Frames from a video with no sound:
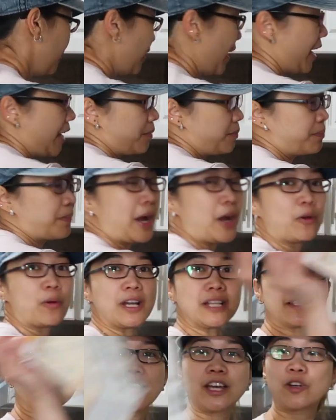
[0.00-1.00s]
Then, buy
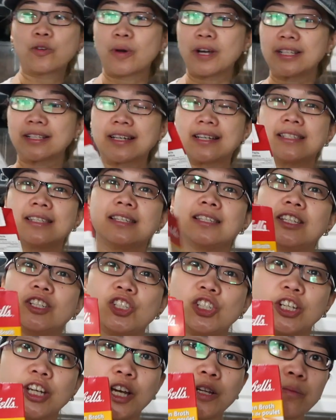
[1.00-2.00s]
one, take one kasi si
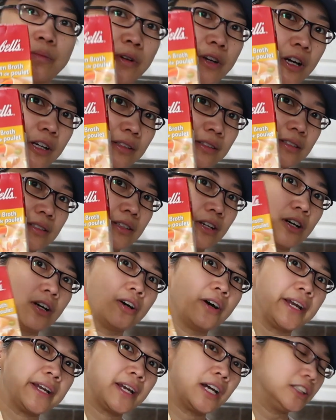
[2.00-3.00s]
chicken broth.
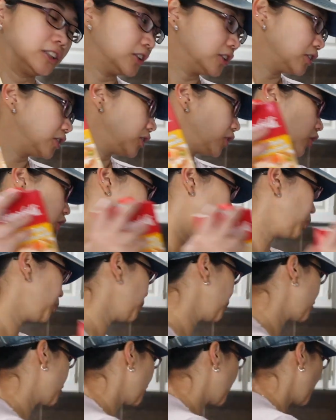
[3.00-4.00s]
So, I got
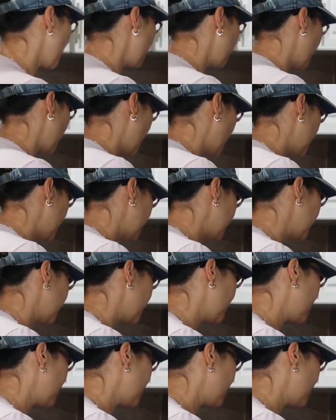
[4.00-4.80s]
two chicken broth.